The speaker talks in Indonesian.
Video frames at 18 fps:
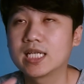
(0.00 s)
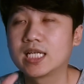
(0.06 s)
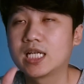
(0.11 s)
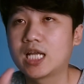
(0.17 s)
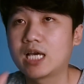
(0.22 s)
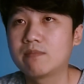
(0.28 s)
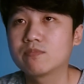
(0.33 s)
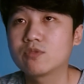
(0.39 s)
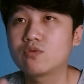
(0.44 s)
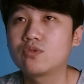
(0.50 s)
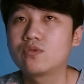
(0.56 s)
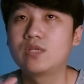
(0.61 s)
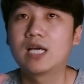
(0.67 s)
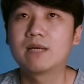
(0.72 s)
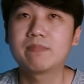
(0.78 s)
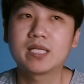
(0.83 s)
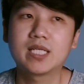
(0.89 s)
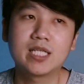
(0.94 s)

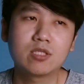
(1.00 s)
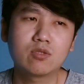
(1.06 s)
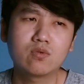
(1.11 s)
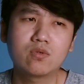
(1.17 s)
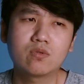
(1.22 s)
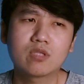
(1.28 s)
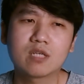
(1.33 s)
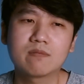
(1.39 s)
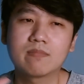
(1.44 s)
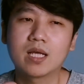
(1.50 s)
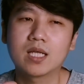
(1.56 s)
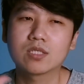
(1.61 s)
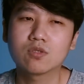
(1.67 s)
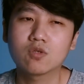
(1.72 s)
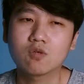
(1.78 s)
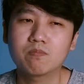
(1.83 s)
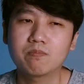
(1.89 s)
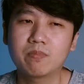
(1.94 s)
678 ini tuh
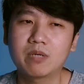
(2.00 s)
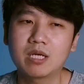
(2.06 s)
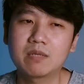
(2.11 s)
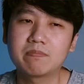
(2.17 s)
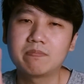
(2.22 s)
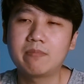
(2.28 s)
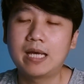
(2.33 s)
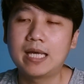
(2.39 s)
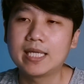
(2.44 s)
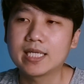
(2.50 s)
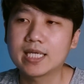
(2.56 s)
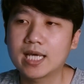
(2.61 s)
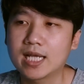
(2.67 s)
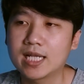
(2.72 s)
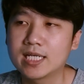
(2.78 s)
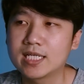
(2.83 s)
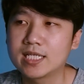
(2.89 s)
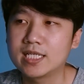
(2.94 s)
termasuk
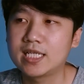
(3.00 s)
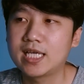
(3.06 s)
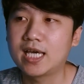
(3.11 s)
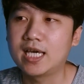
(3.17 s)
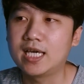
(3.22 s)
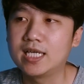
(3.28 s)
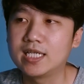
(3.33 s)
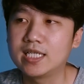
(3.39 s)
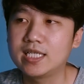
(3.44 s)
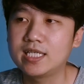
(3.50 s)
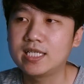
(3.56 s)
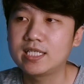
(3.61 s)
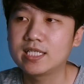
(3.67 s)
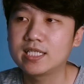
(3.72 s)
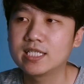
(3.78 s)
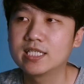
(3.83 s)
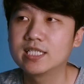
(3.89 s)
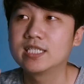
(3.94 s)
perbaikan
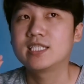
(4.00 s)
dari